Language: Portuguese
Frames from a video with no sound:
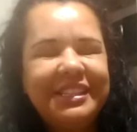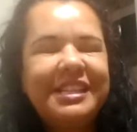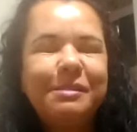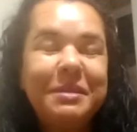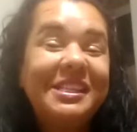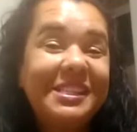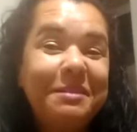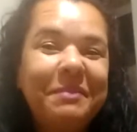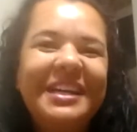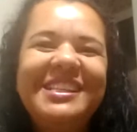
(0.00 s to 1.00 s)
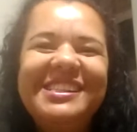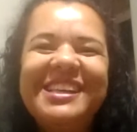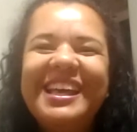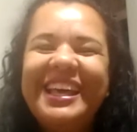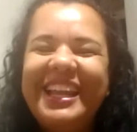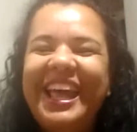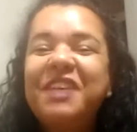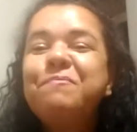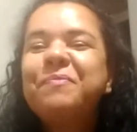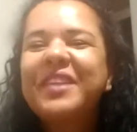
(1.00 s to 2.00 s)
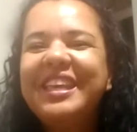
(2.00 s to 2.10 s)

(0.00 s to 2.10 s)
das minhas irmãs, né?